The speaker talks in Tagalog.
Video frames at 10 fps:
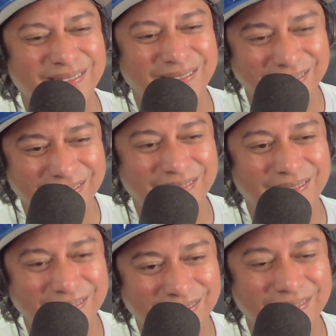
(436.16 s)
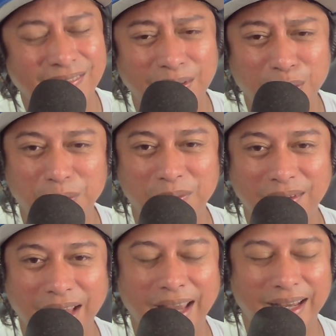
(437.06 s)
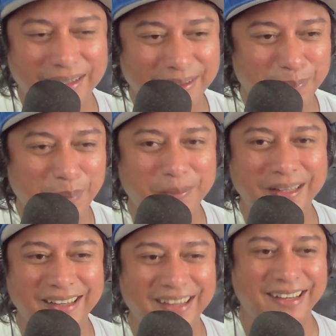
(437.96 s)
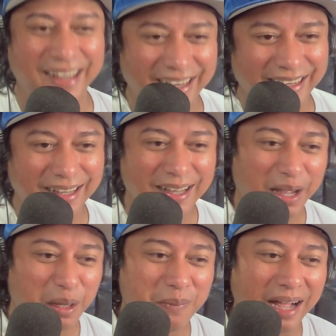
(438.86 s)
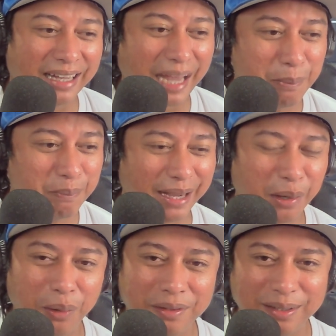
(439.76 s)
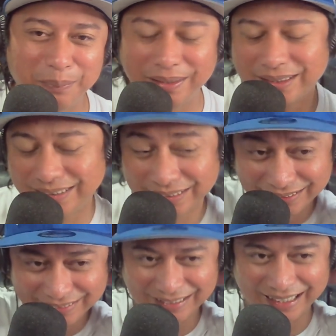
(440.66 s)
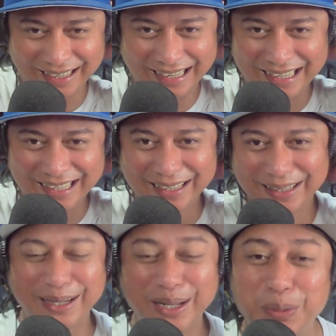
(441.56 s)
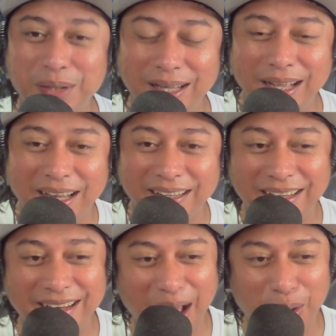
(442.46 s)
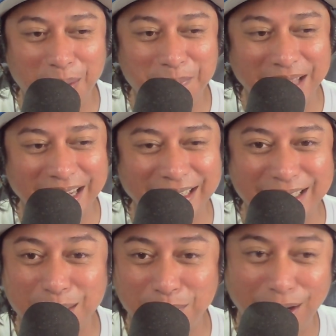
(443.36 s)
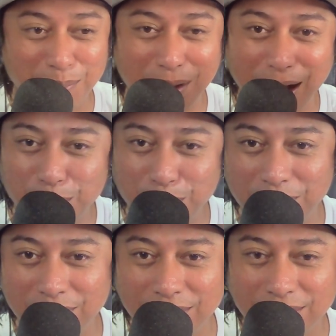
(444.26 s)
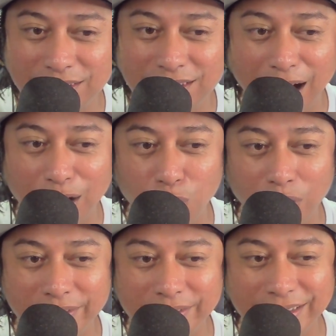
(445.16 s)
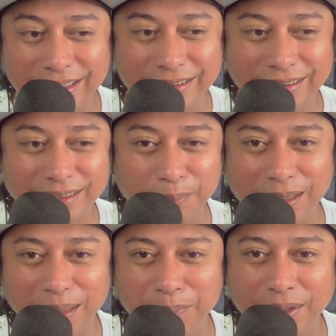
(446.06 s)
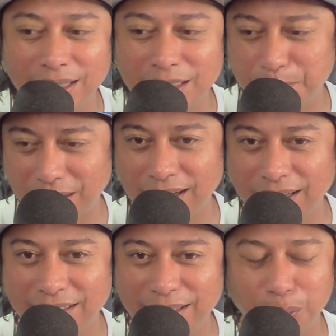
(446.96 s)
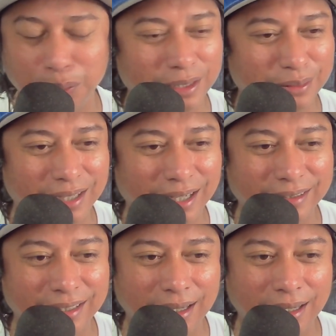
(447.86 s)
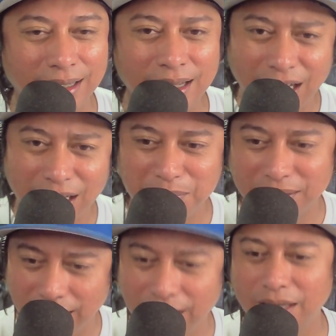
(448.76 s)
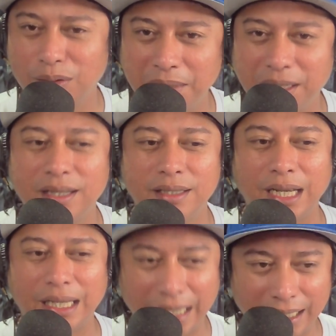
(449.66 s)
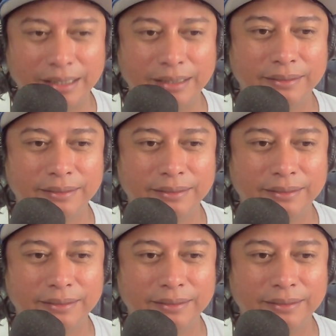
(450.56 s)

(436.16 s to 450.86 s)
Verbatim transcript: Daming oh, Gang, 50k gang Ano ba, game ba yun? Ano ba yung eh, eh, hindi ko na hindi na ako updated sa mga bagong slang words dito ah, sa Pilipinas parang hindi ako dito nakatira ano ba talaga yung meaning niyang gang